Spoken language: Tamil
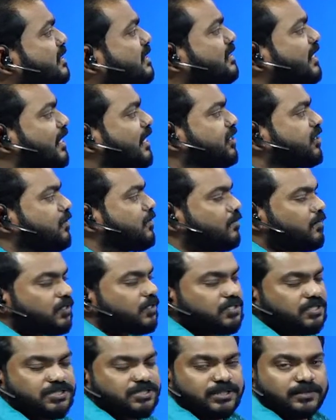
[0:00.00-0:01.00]
செலெக்ஷன்
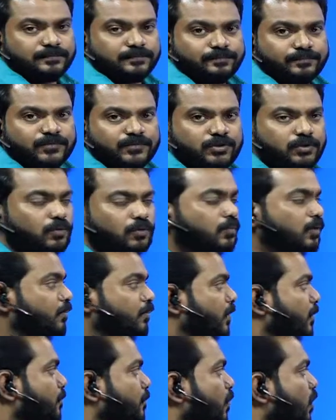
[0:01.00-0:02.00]
ப்ரொசீஜர் ஸோ ரொம்ப
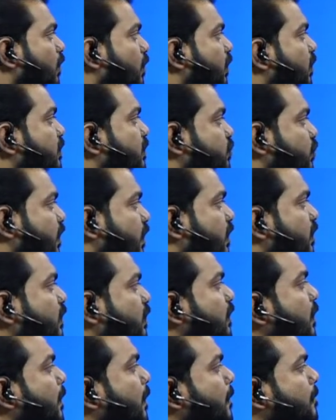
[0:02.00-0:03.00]
ரொம்ப இம்பார்ட்டன்ட் ஸோ
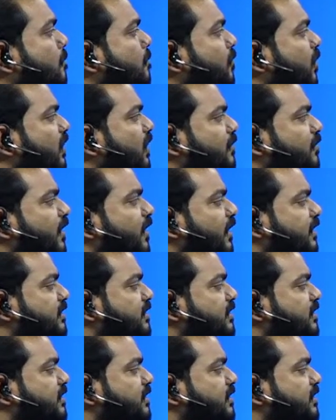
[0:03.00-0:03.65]
என்னது ப்ரிலிமரி